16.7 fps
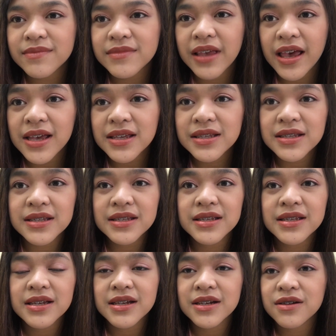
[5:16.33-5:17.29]
yes,
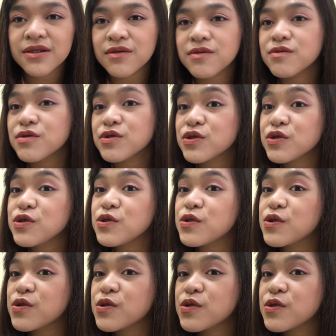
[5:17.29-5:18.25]
kung gusto
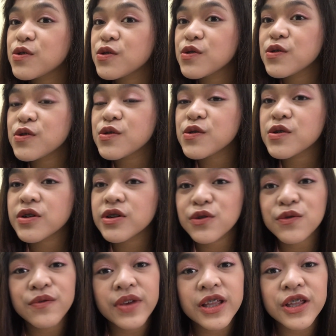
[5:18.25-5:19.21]
nyo
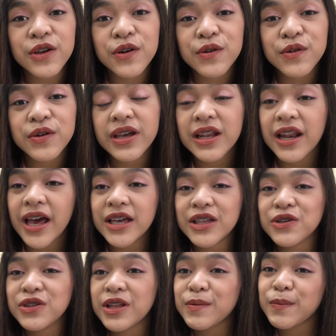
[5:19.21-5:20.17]
itong video, i-like
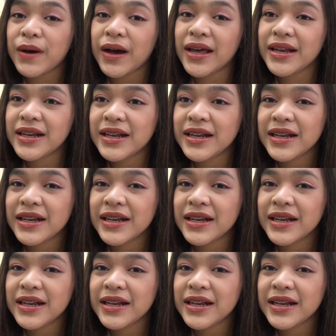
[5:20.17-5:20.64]
nyo naman